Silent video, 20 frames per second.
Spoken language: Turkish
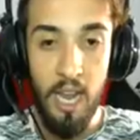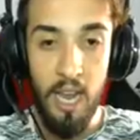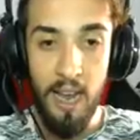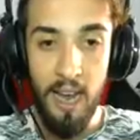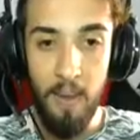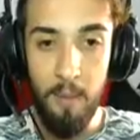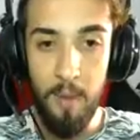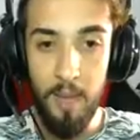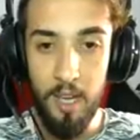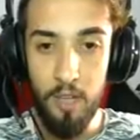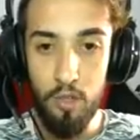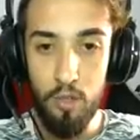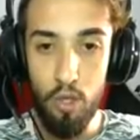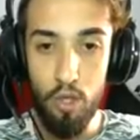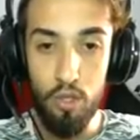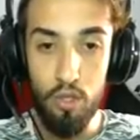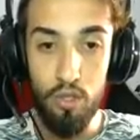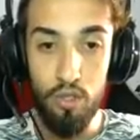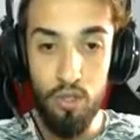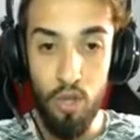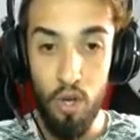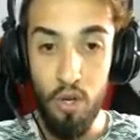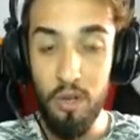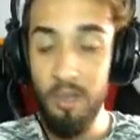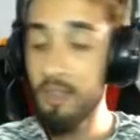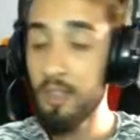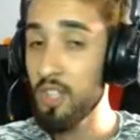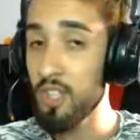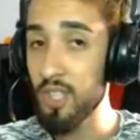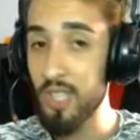Haberiniz olsun
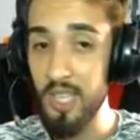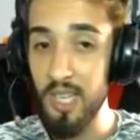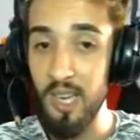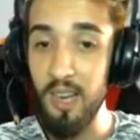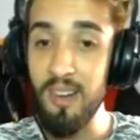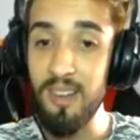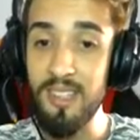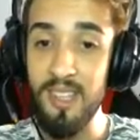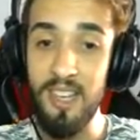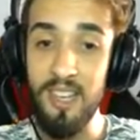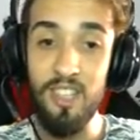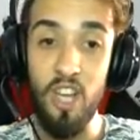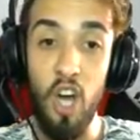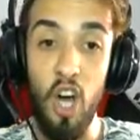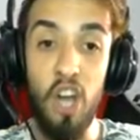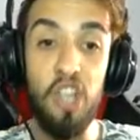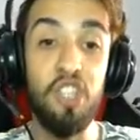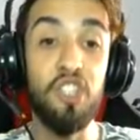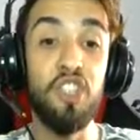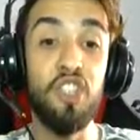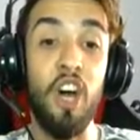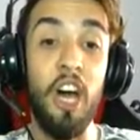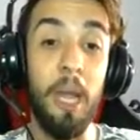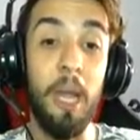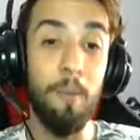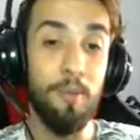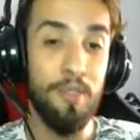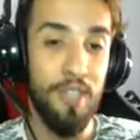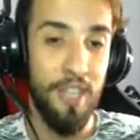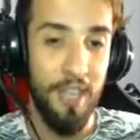circle dışında kalırsanız
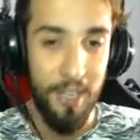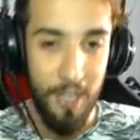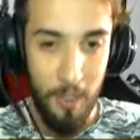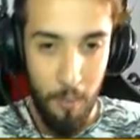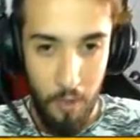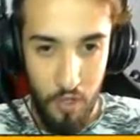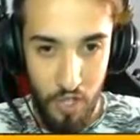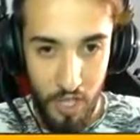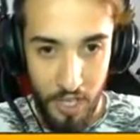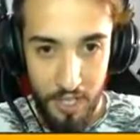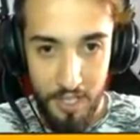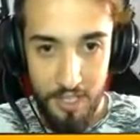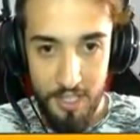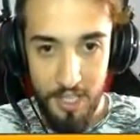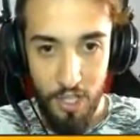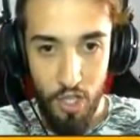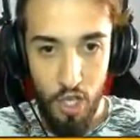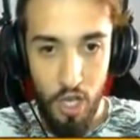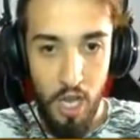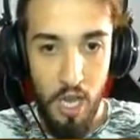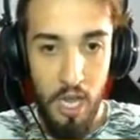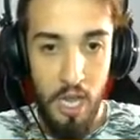acayip şekilde bir canınız gidiyor.